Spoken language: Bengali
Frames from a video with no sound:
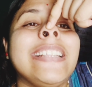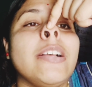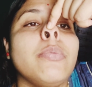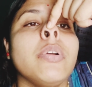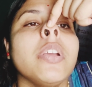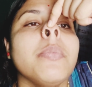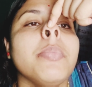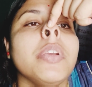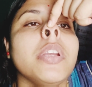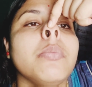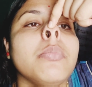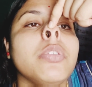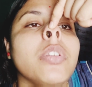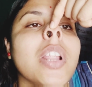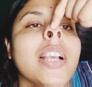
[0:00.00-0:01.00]
তোমাকে আমাকে পেগের
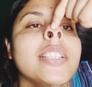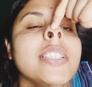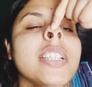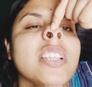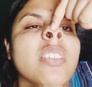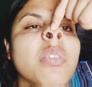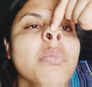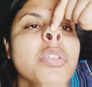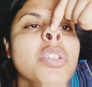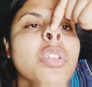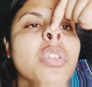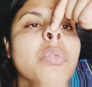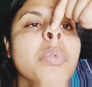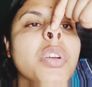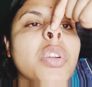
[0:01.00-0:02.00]
মতো লাগছে কিনা
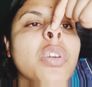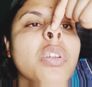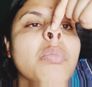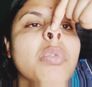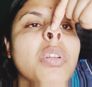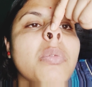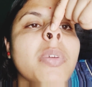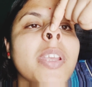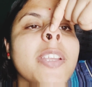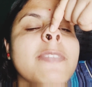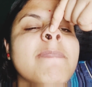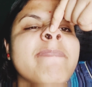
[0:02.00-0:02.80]
অবশ্যই কমেন্ট করে বলবে